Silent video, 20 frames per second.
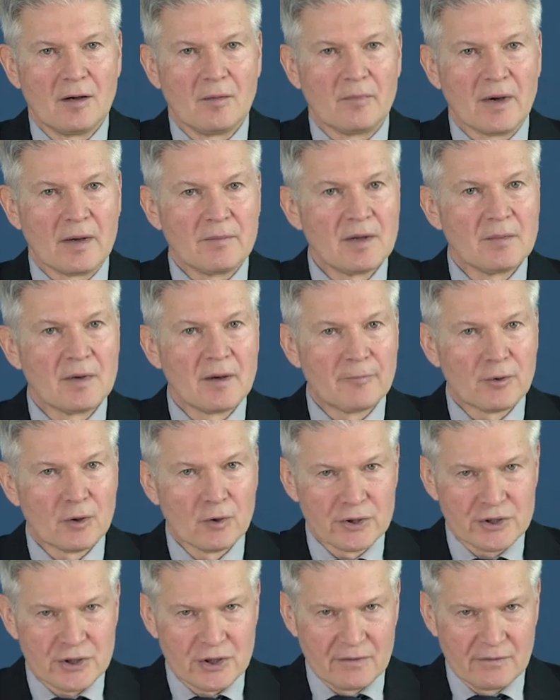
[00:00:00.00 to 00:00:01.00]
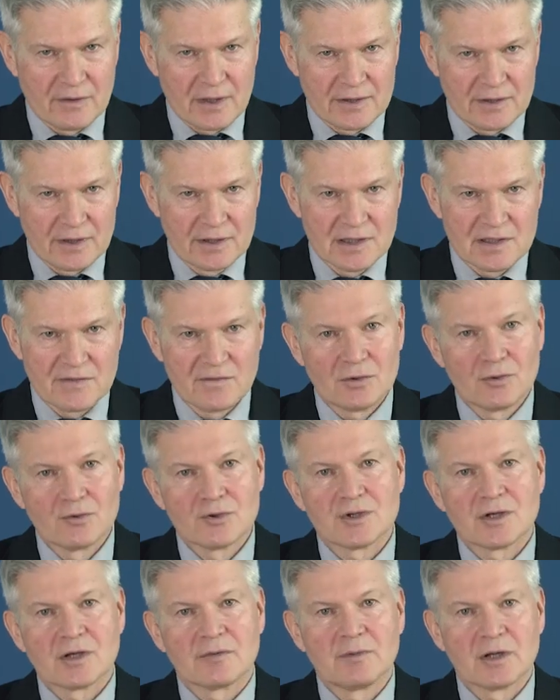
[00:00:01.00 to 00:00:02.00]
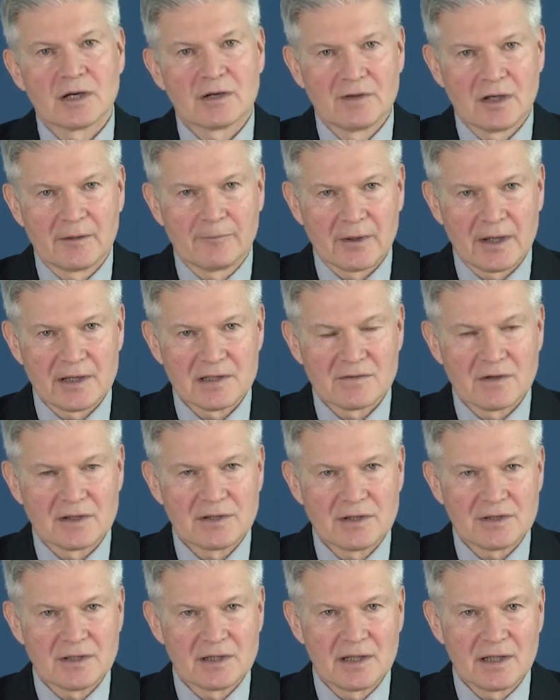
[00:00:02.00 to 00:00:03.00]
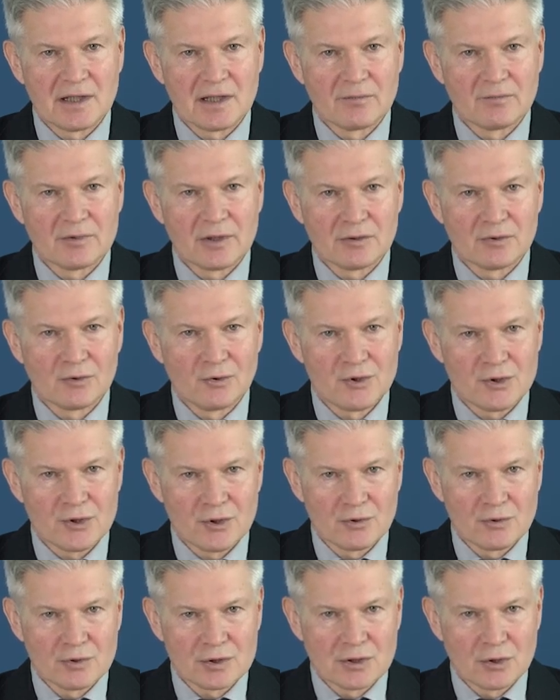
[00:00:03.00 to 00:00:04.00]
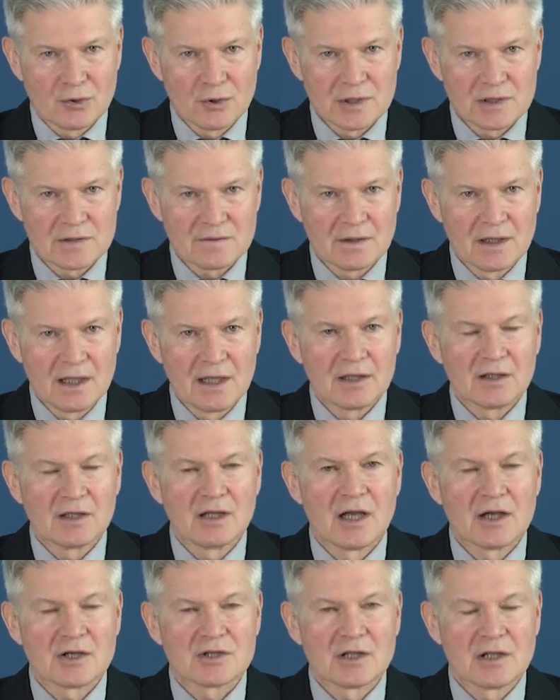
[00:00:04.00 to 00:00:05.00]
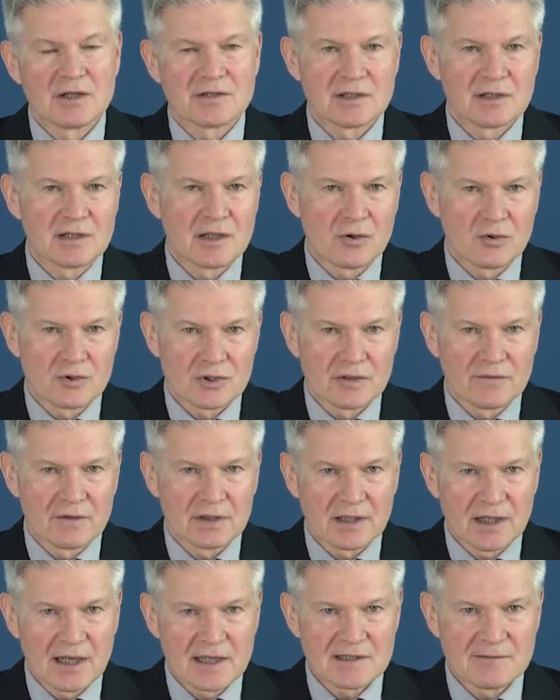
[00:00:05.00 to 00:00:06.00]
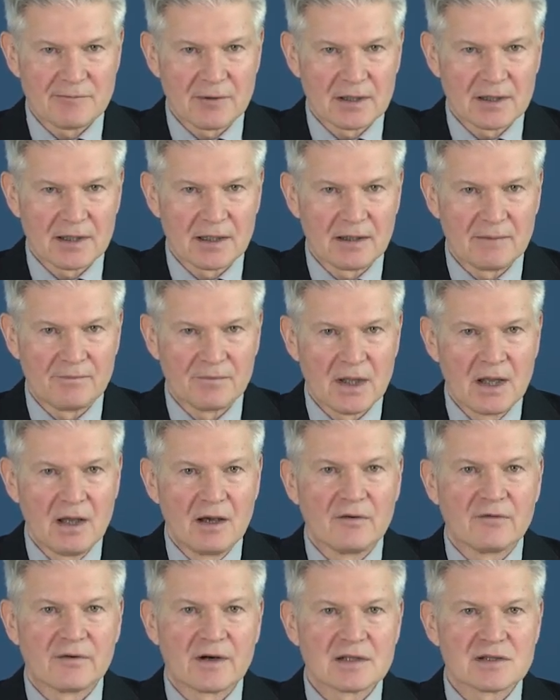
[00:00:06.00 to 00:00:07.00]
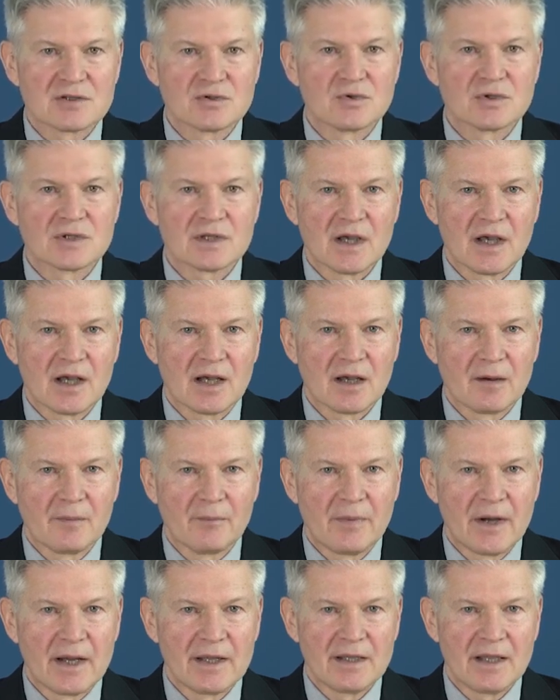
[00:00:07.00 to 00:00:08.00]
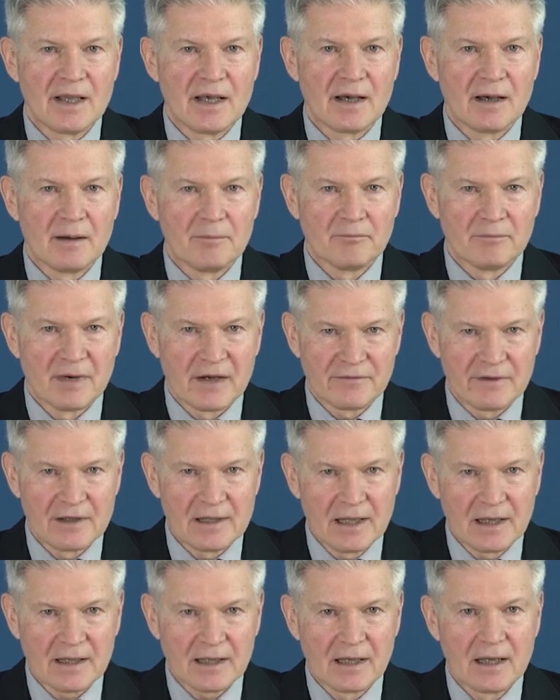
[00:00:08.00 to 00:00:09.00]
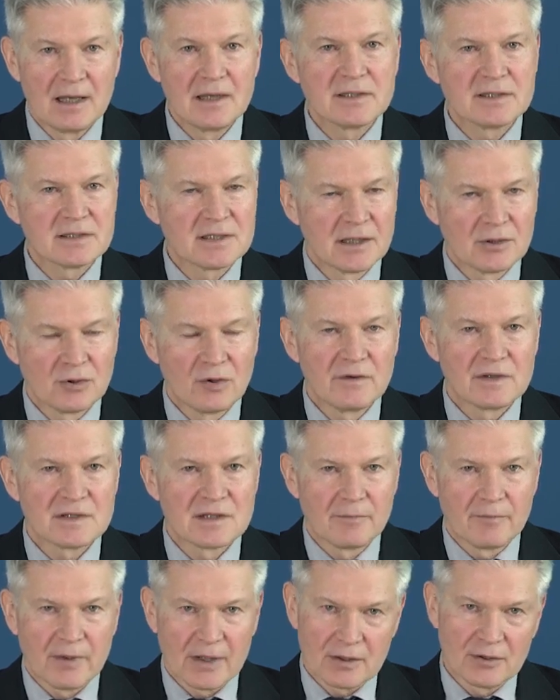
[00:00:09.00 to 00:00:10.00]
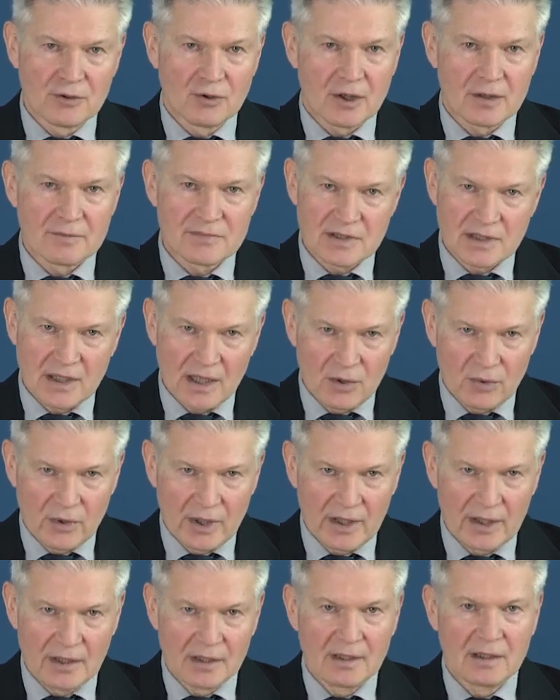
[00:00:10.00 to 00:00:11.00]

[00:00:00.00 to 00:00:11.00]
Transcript: Помимо прочего, один из ведущих мировых производителей комплектующих устройств для железнодорожного транспорта, французская компания «Мафилек» становится партнером Skyway.